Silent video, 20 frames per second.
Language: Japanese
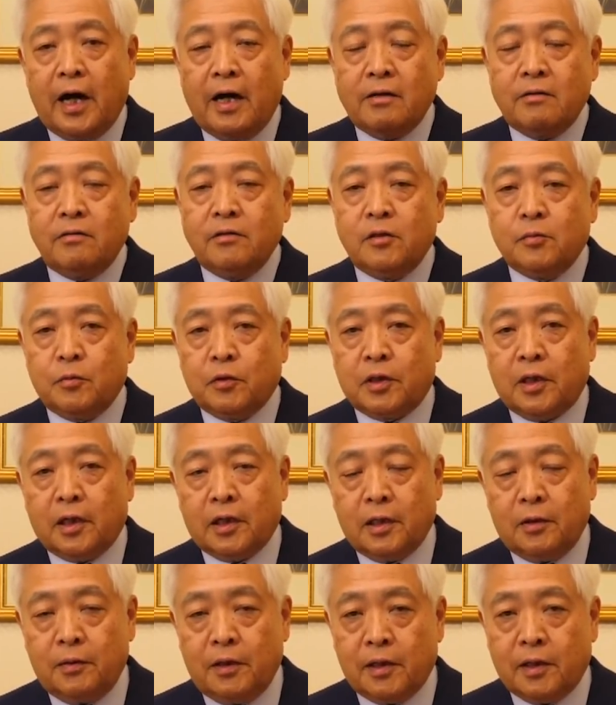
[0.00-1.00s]
あるにも
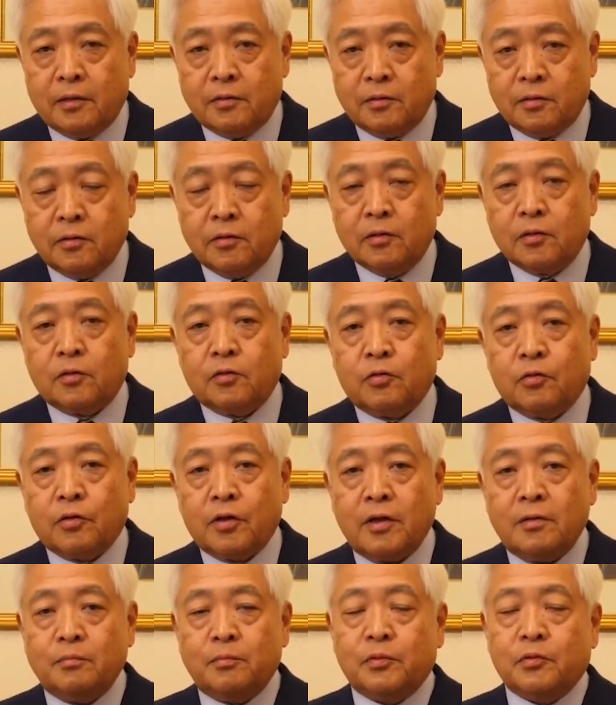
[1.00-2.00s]
かかわらず
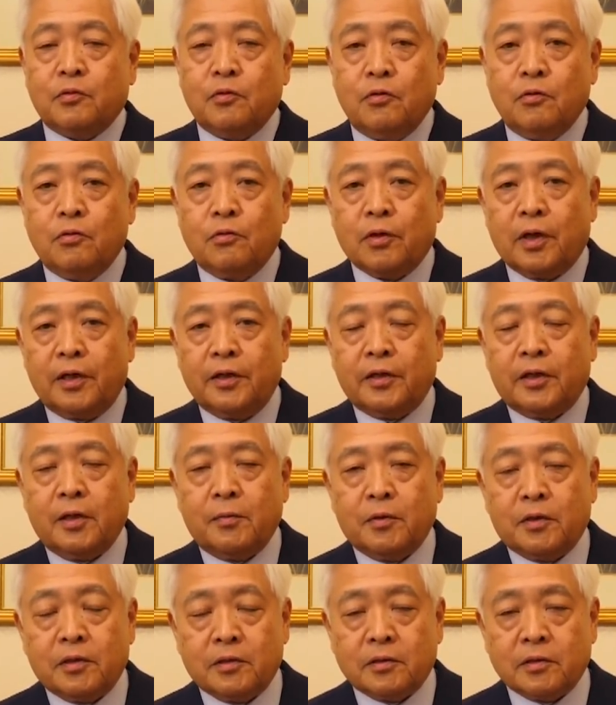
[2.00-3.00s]
トランプ候補が行
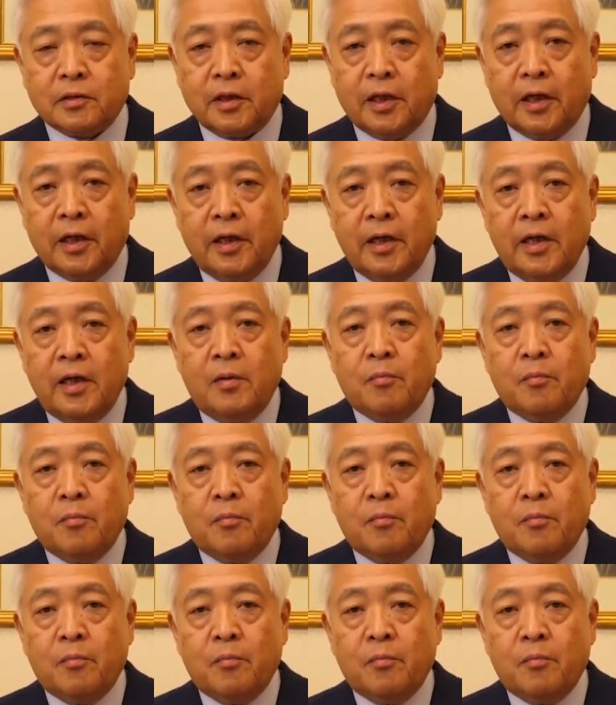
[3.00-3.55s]
けばですね